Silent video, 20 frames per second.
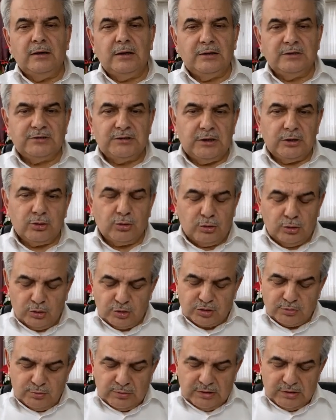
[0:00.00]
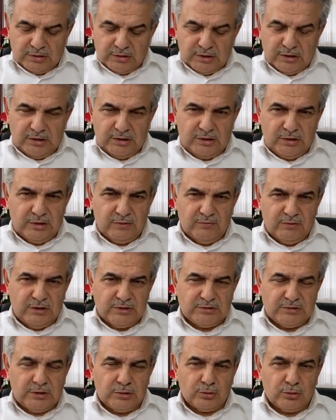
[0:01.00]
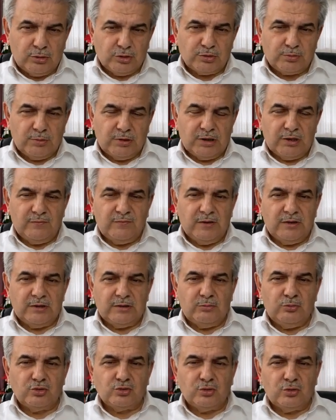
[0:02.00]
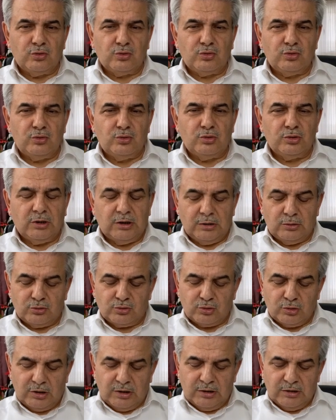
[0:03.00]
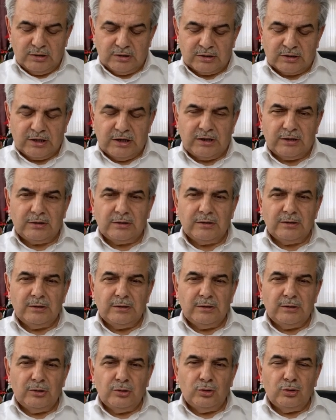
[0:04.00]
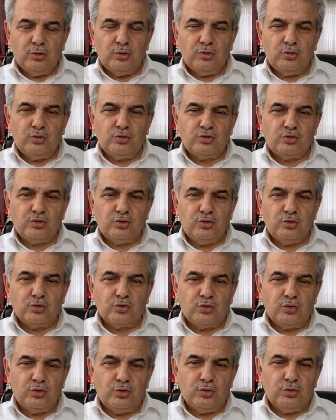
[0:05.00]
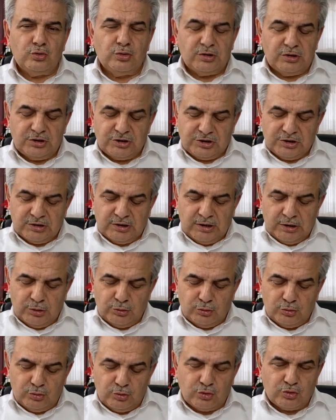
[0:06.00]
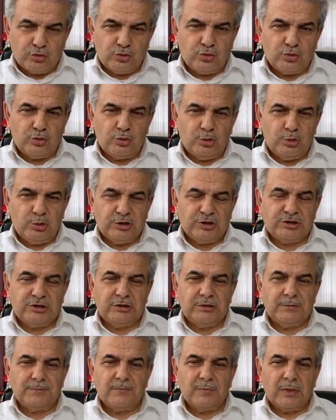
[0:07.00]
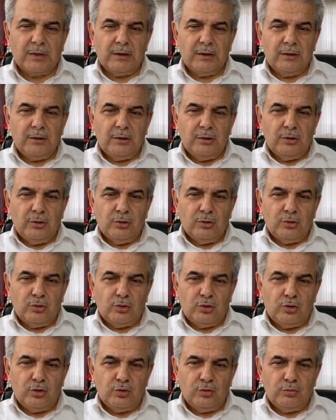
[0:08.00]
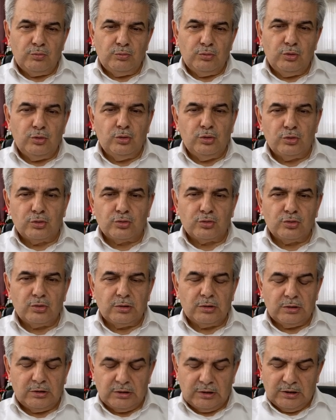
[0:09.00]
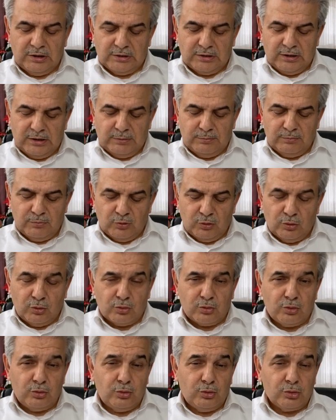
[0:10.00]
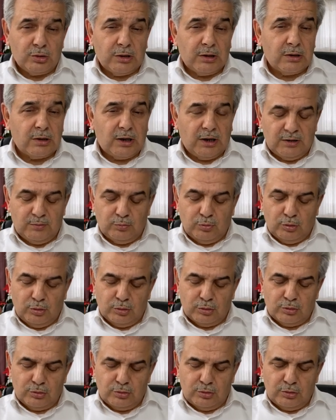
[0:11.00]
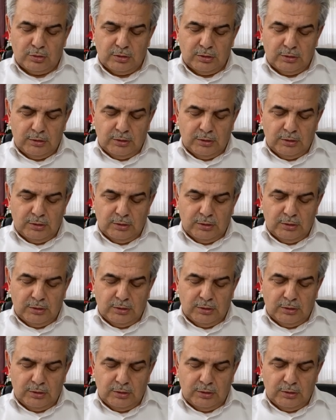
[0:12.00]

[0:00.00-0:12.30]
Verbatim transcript: Hazreti Osman'da idi ve Hazreti Osman Efendimiz o kuyudan su alırken yüzüğü kuyunun içine düşürdüğü için o mühür, hatem o kuyuda kayboldu.